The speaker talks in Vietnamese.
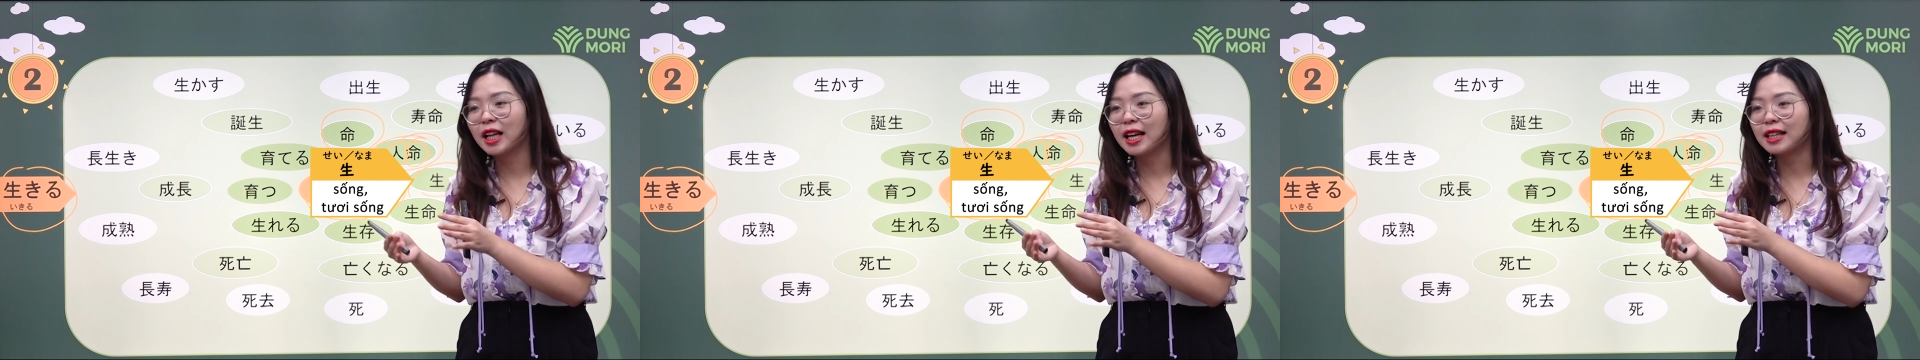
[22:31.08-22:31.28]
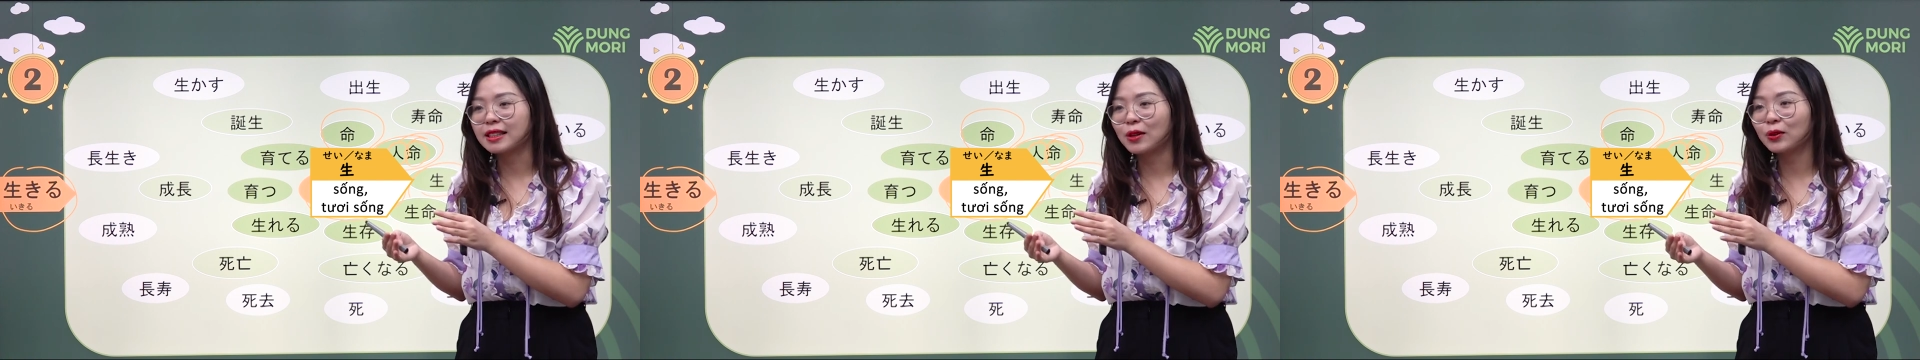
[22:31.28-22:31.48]
thì
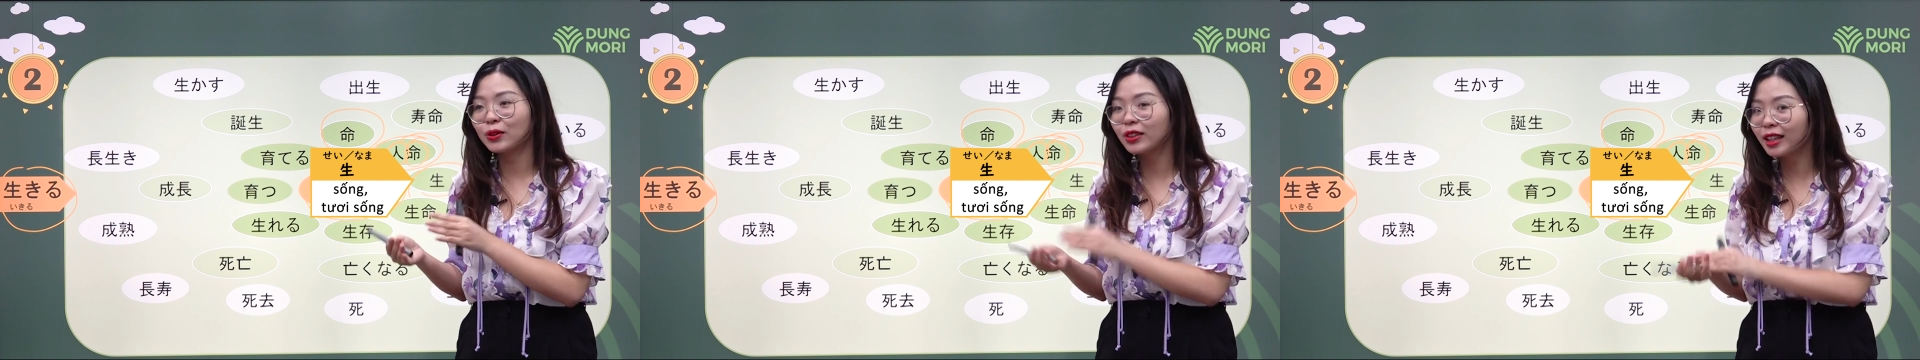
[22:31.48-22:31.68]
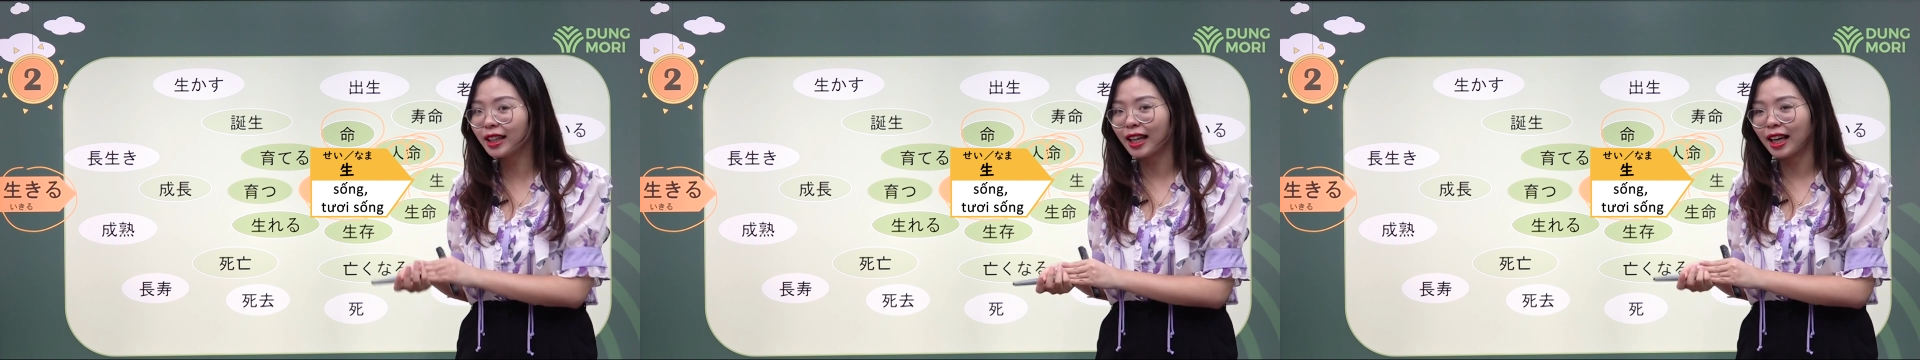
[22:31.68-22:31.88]
là rau
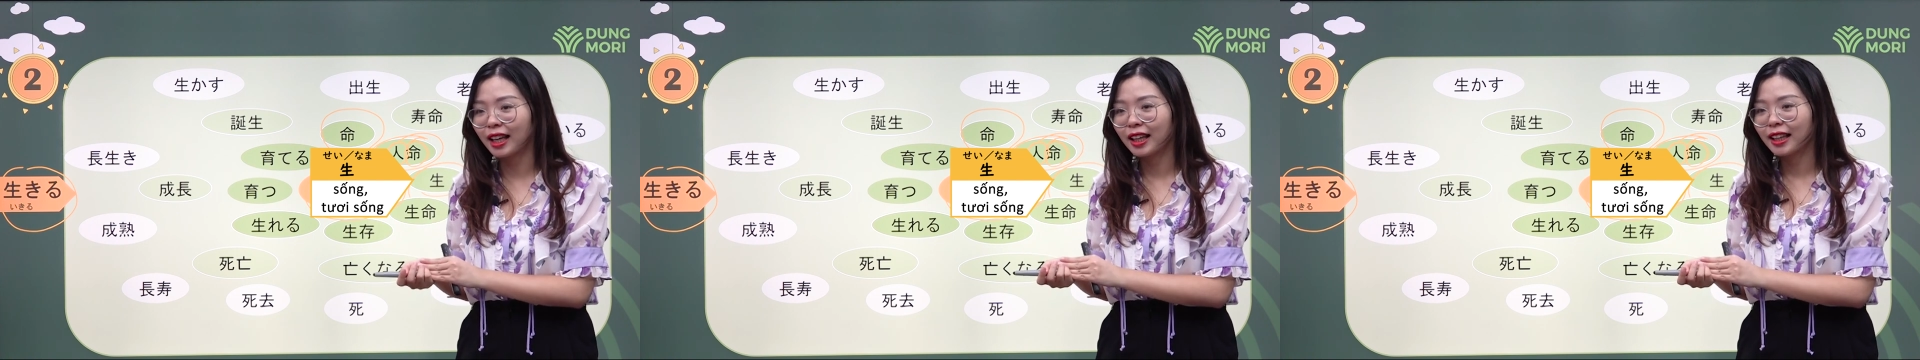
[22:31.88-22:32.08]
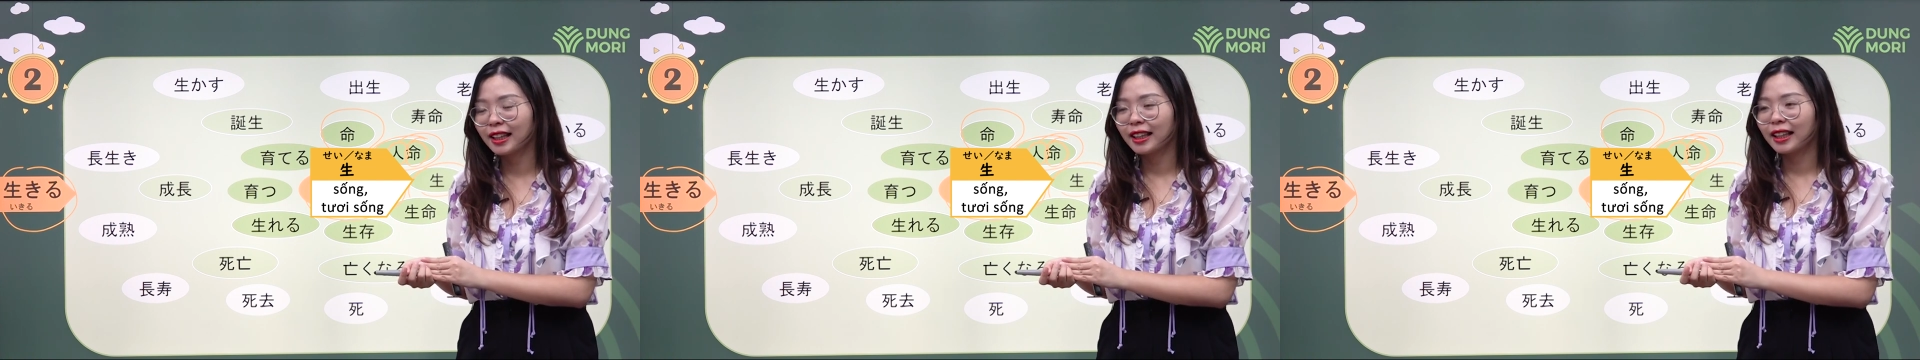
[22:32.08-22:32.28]
tươi này
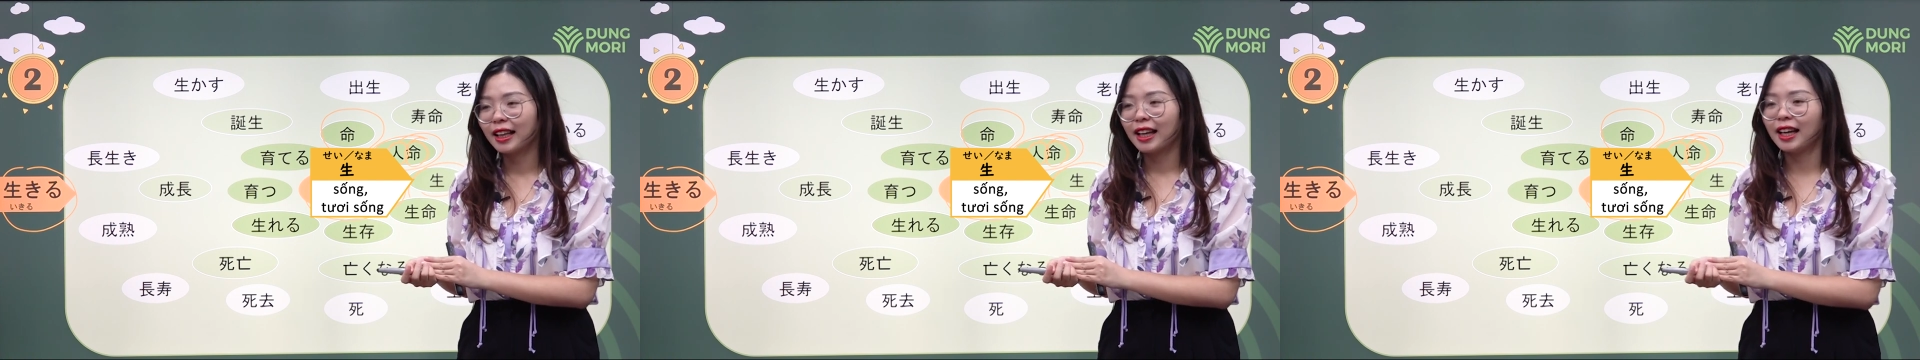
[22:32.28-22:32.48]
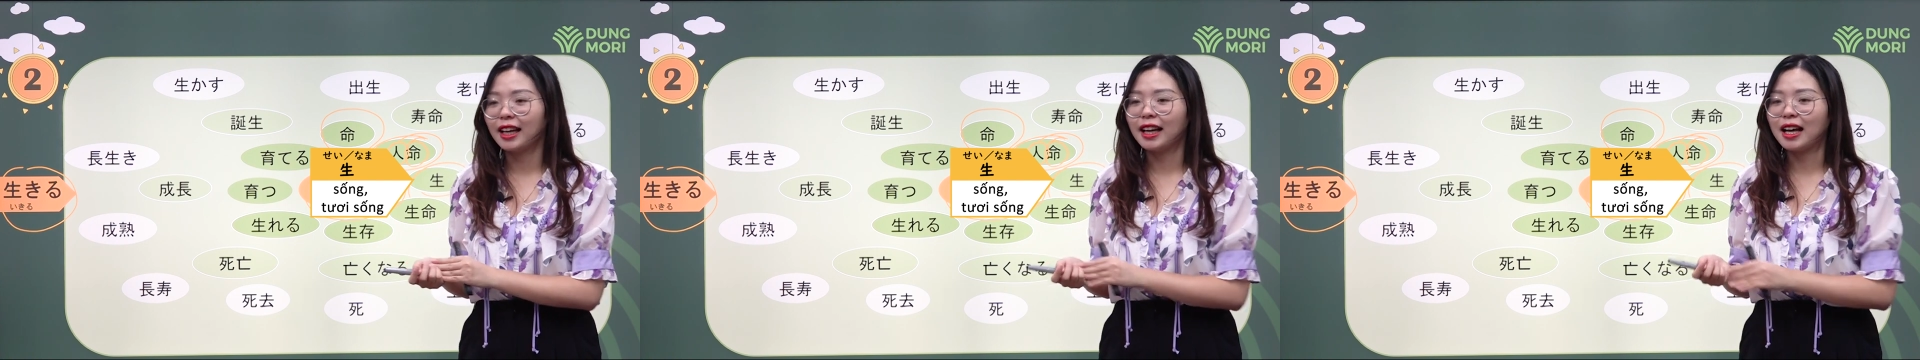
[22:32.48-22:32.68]
hay